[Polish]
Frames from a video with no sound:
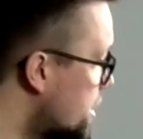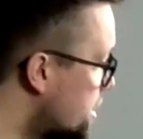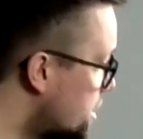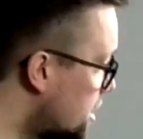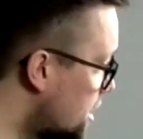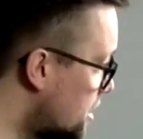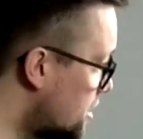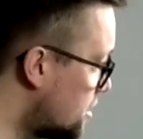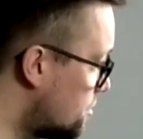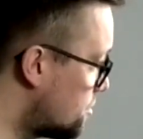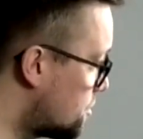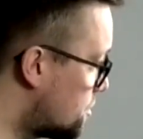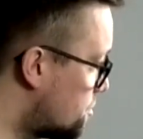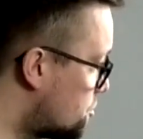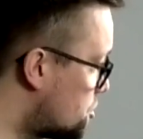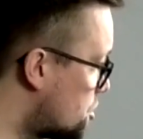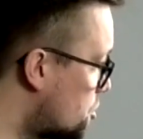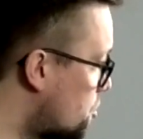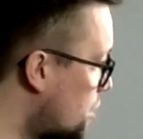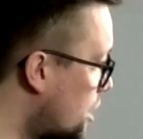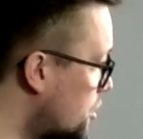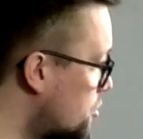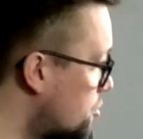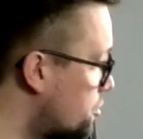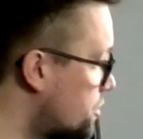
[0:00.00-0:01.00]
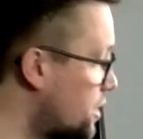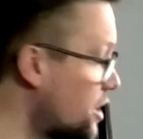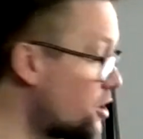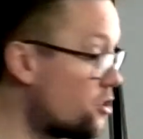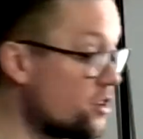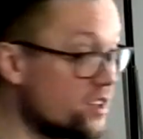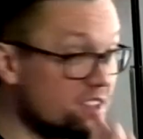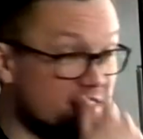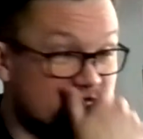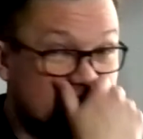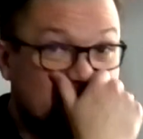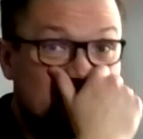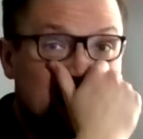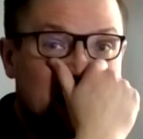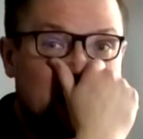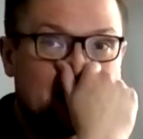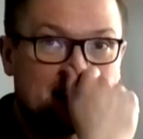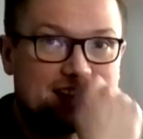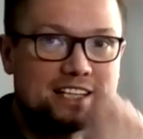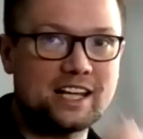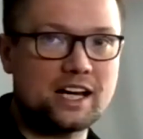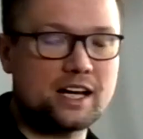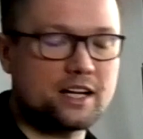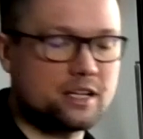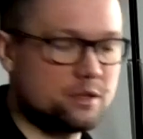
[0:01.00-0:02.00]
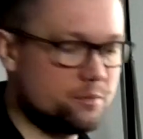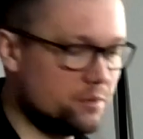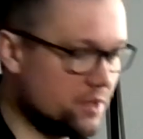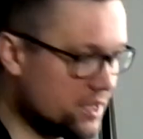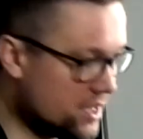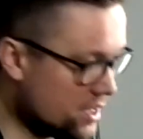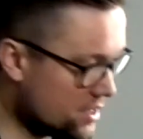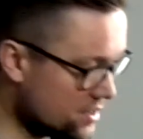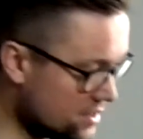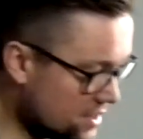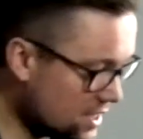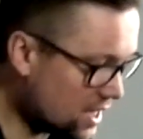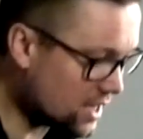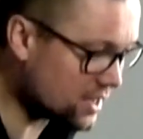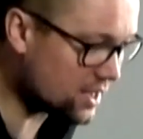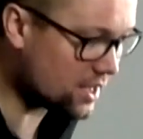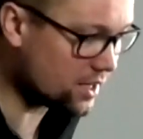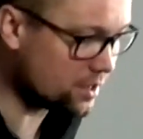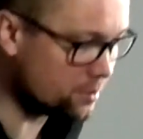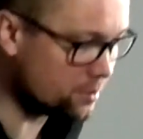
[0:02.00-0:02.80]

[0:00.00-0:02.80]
Jednym z przykładów tego jest gra na ryby. Teraz gra na